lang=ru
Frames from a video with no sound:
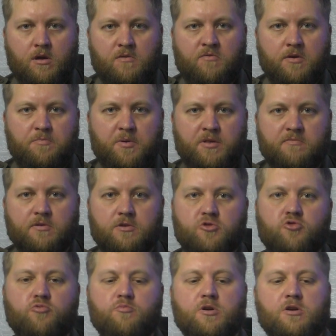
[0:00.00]
Во-первых,
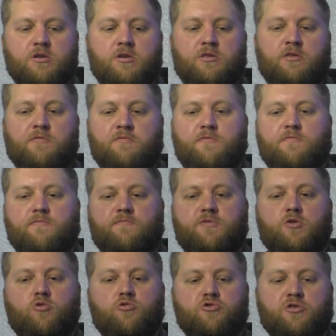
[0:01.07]
сумка это в
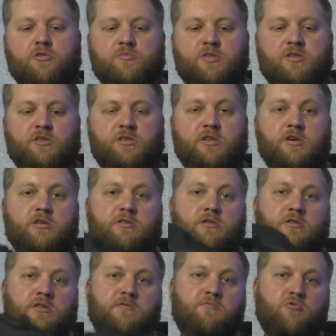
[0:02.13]
сложенном
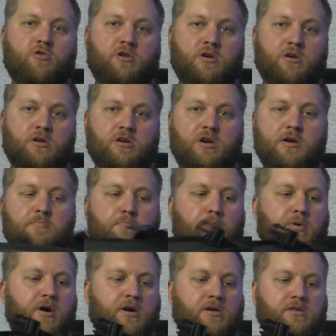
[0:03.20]
состоянии довольно
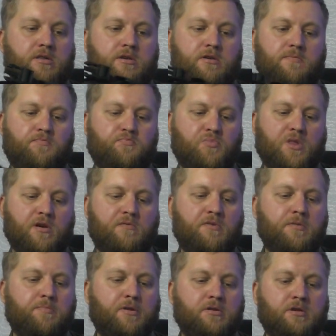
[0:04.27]
компактная.
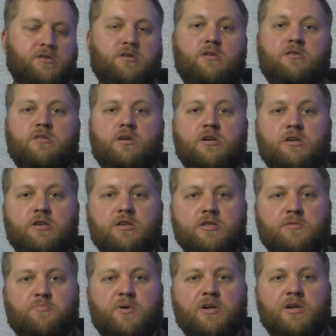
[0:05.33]
Выполнена она
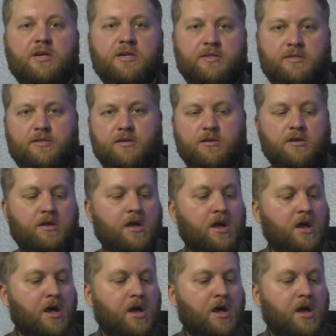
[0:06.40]
из полиэстера.